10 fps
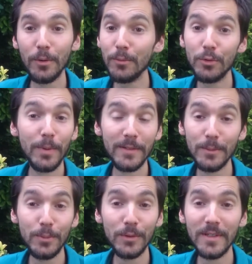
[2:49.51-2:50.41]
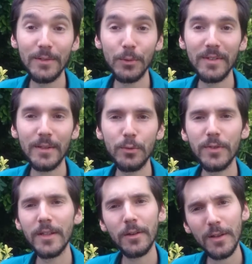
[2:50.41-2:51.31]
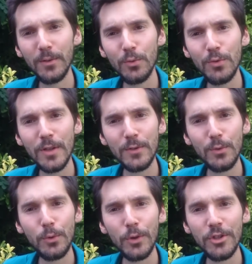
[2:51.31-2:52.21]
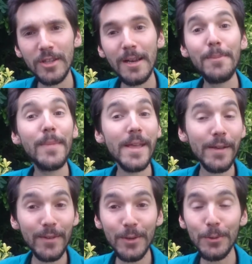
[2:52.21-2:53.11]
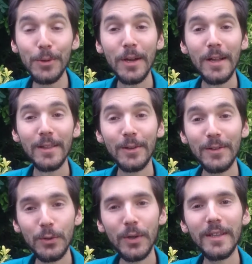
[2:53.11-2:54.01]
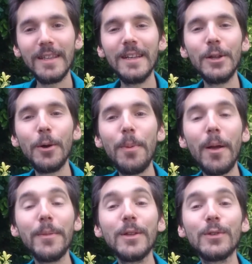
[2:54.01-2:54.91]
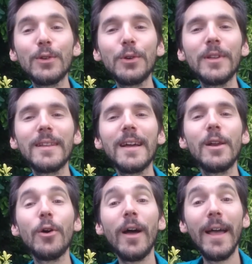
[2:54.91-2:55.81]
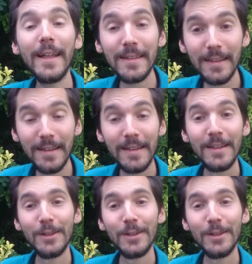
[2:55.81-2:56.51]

Alors, beaucoup de personnes pensent qu'ils ont des acouphènes alors qu'ils ont juste un son originel merveilleux dans les oreilles qui leur permet de se connecter à leur être.